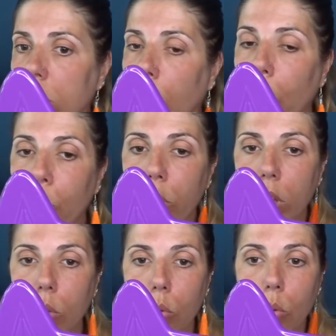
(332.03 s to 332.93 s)
on peut
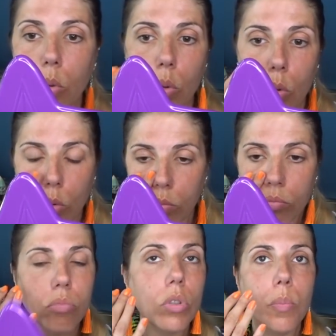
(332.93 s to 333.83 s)
dire que
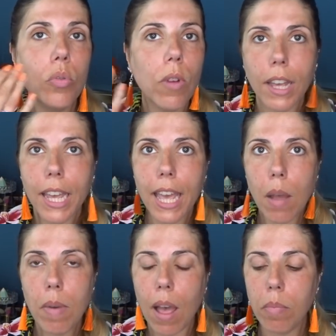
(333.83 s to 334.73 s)
c'est plutôt
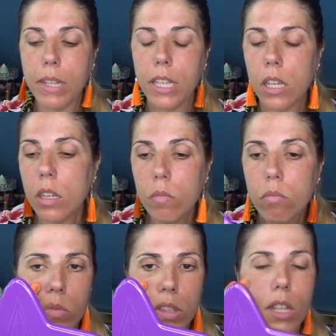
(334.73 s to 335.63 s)
agréable à appliquer.
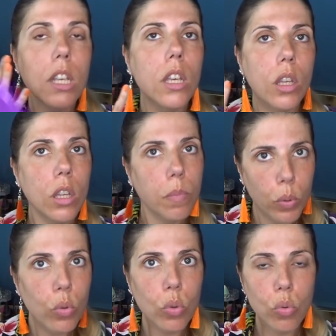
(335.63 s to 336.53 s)
C'est
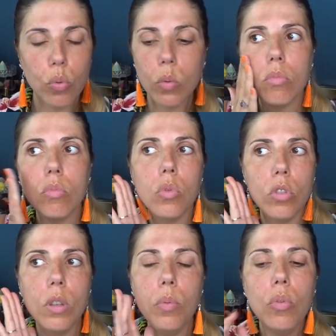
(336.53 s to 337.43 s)
plutôt doux,
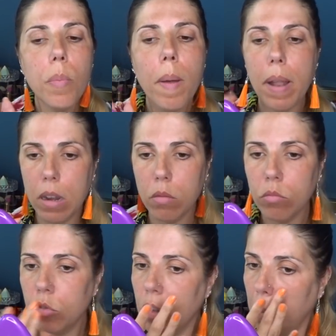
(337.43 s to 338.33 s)
donc c'est plutôt pas mal.
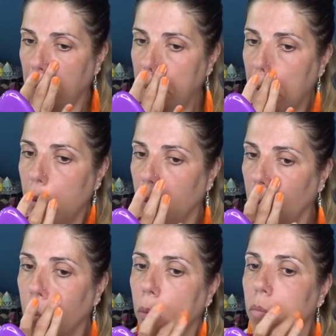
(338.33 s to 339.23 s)
J'aime bien
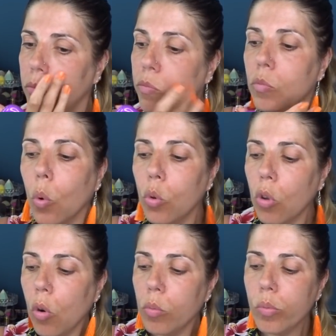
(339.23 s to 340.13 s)
le,
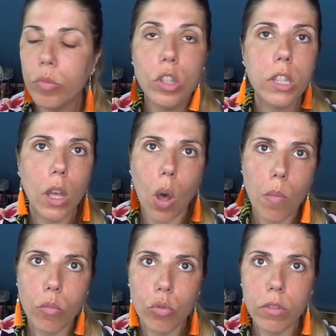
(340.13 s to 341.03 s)
Autant le petit
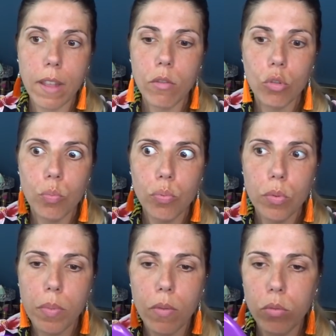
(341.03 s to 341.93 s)
sérum juste avant, je ne
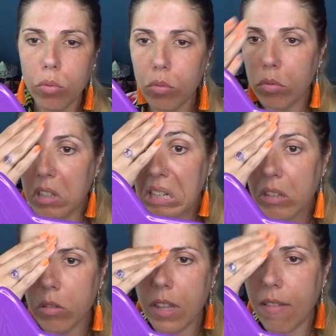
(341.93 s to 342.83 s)
pouvais pas vous
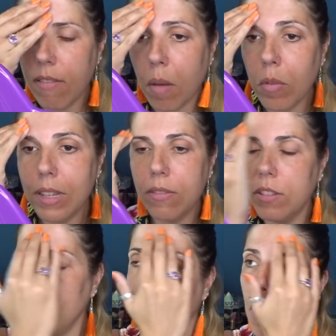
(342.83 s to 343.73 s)
dire que ça avait vraiment
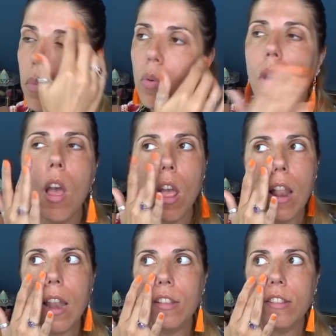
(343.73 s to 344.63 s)
d'effet sur la peau.
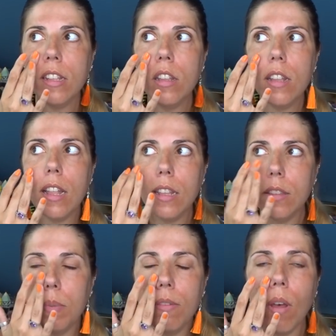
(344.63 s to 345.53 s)
Là, ça donne un
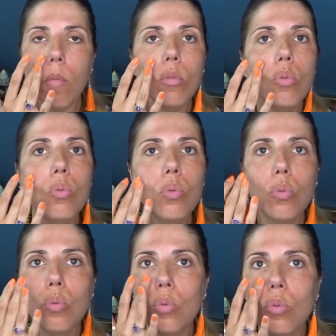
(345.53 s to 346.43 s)
aspect vraiment tout tout
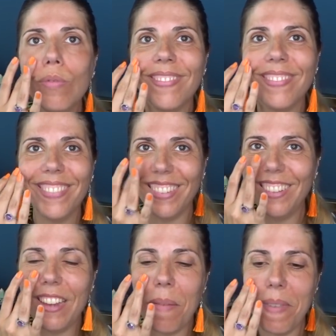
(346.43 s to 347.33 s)
tout doux. Donc
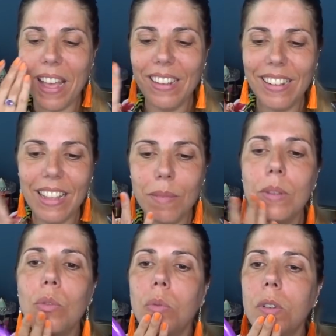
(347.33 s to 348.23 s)
j'aime bien l'aspect
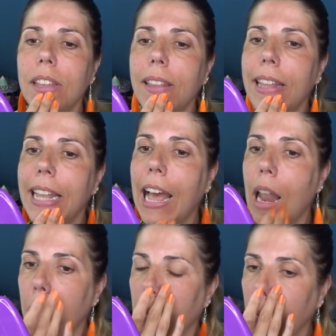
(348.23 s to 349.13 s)
tout doux que ça donne à
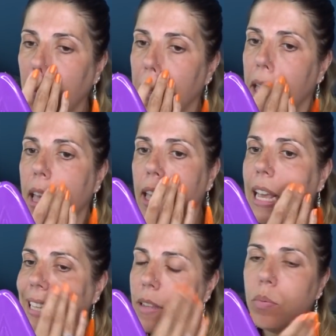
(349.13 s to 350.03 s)
la peau.
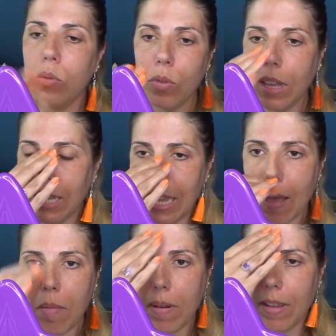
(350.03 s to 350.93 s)
Et c'est plutôt
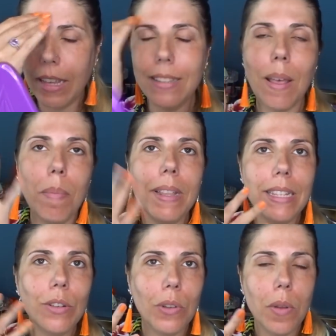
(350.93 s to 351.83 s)
agréable et ça
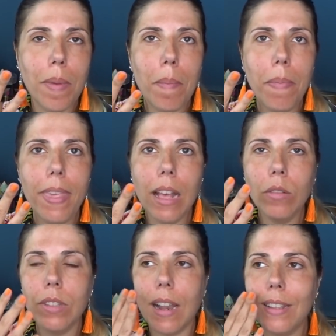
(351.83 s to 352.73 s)
pénètre quand même bien.
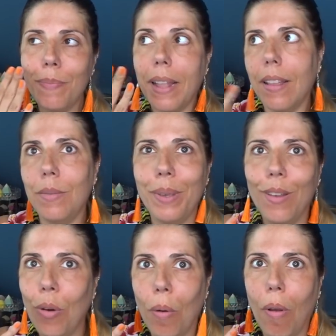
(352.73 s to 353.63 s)
Donc ça laisse pas l'aspect
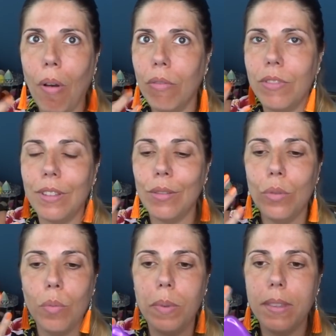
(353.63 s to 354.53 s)
collant,
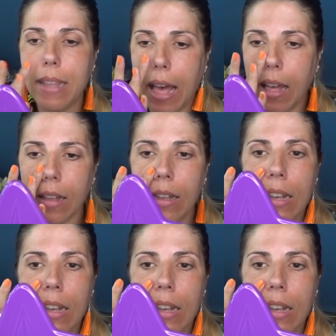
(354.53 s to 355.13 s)
visqueux, bizarre.